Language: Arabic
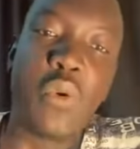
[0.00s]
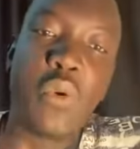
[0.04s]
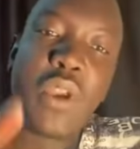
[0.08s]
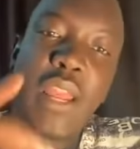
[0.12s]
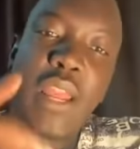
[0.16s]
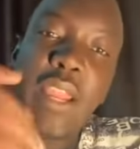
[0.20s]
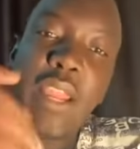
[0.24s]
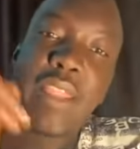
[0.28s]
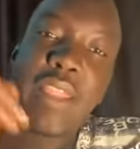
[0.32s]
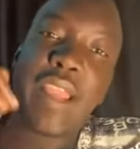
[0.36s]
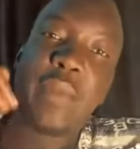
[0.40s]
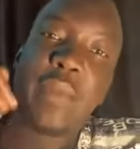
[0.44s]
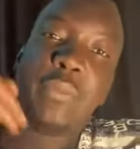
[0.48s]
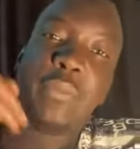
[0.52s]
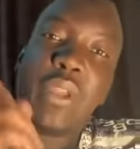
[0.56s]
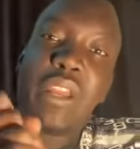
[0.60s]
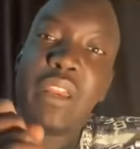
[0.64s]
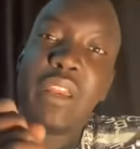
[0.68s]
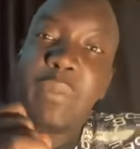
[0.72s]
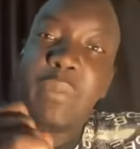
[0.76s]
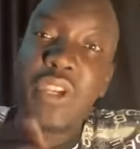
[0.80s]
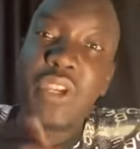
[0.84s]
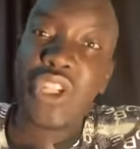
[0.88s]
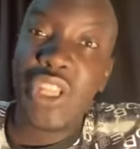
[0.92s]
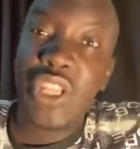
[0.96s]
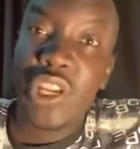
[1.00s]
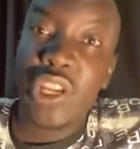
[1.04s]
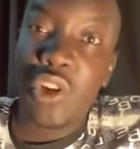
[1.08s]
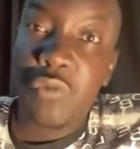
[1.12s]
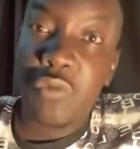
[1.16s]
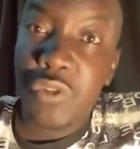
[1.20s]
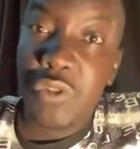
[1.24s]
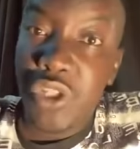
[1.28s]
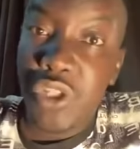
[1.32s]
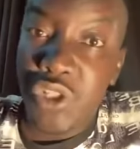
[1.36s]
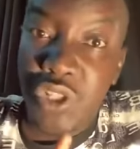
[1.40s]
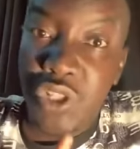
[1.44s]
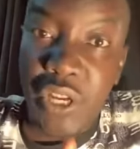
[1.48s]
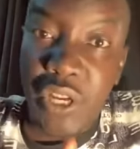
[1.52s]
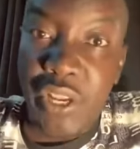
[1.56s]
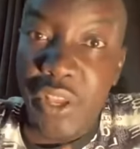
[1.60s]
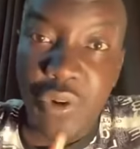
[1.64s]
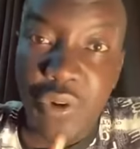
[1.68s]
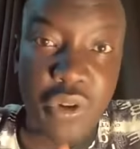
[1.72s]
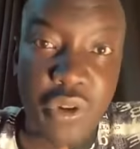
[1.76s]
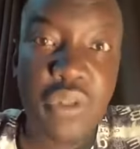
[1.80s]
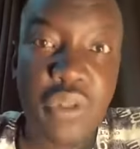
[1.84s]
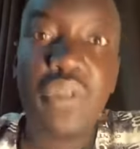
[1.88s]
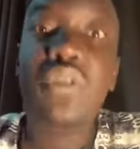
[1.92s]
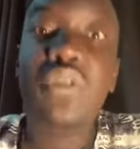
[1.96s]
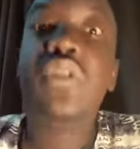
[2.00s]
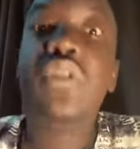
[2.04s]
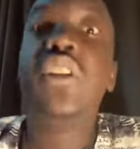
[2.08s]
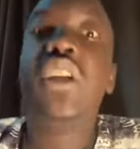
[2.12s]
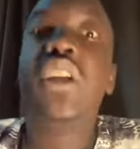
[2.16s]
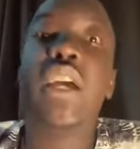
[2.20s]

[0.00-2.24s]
اول حاجه عبد الله البشير لو بتتذكروه